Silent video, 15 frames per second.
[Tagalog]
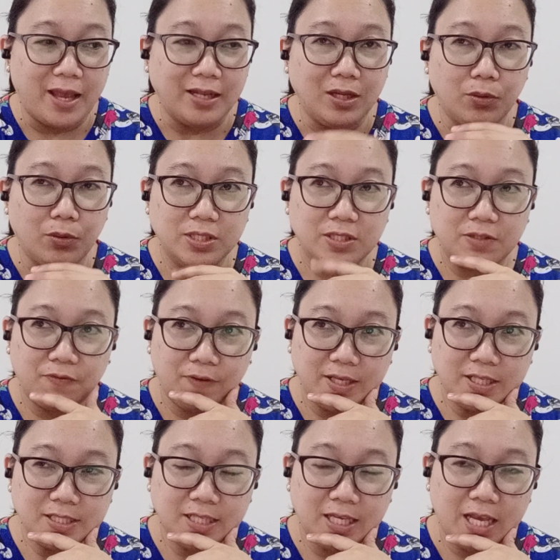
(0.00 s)
And he was
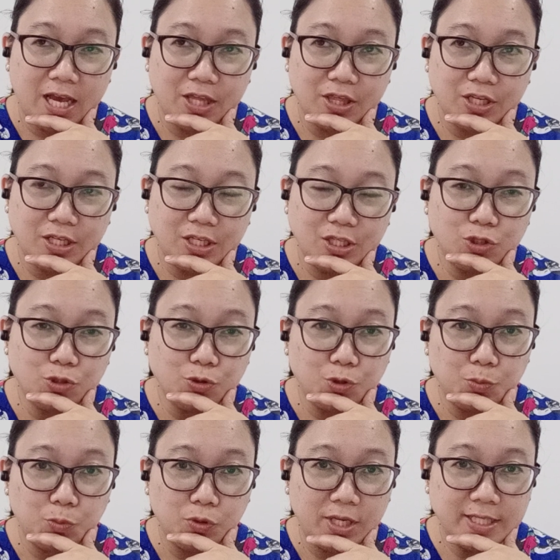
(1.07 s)
fixing other issues
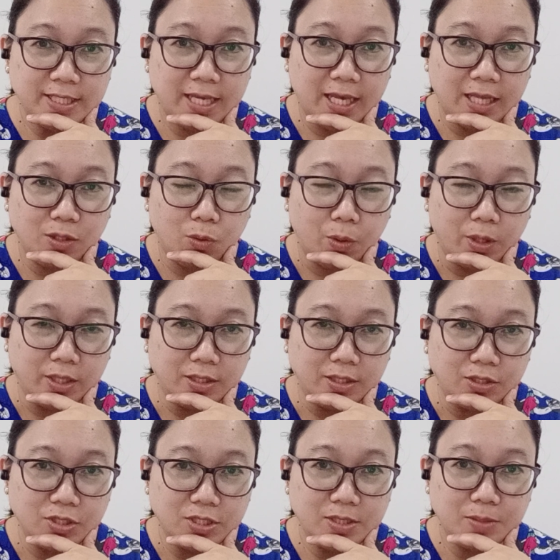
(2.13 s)
muna sa
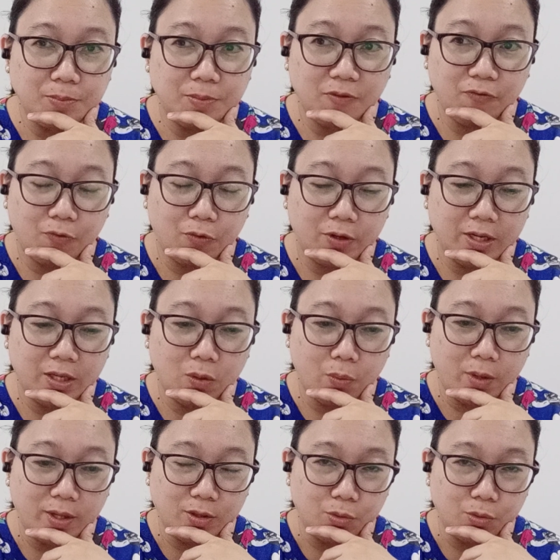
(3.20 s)
headquarters before he
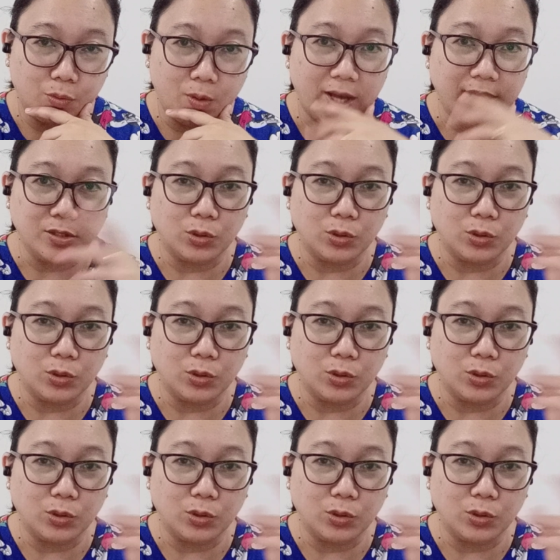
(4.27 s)
went through us.